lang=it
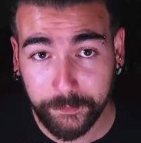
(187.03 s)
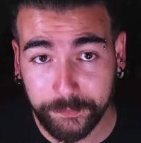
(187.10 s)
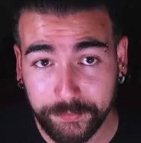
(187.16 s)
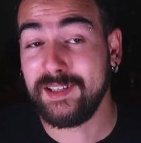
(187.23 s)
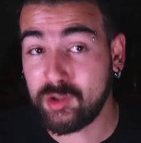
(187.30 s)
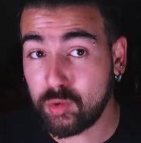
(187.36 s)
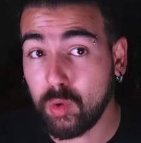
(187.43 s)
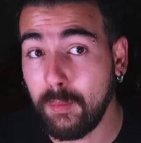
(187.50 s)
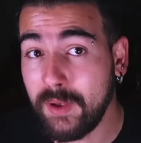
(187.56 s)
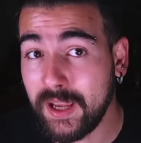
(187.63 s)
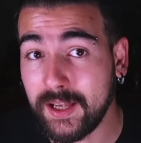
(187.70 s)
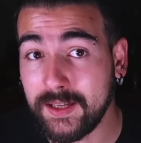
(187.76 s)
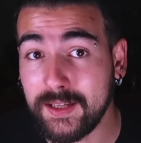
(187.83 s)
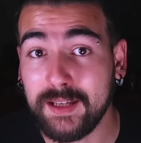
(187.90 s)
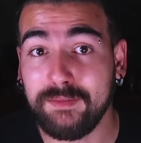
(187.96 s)
Per il suo
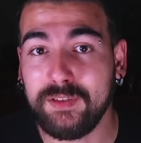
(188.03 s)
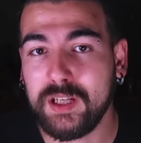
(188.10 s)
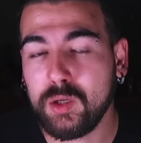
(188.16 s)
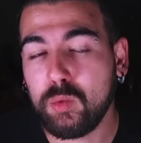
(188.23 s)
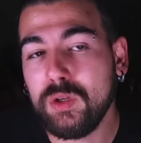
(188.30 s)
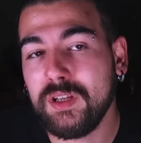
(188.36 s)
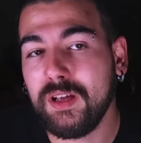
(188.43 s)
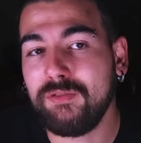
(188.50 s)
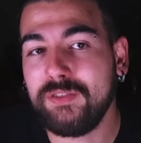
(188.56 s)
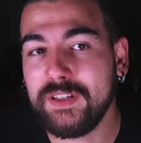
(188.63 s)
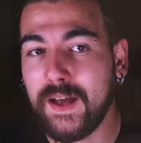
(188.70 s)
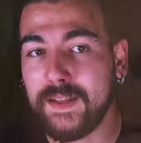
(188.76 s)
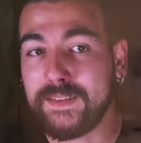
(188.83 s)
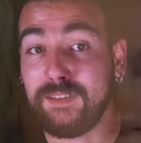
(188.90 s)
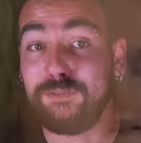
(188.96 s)
bene viene quindi
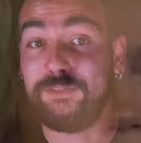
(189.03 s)
affidata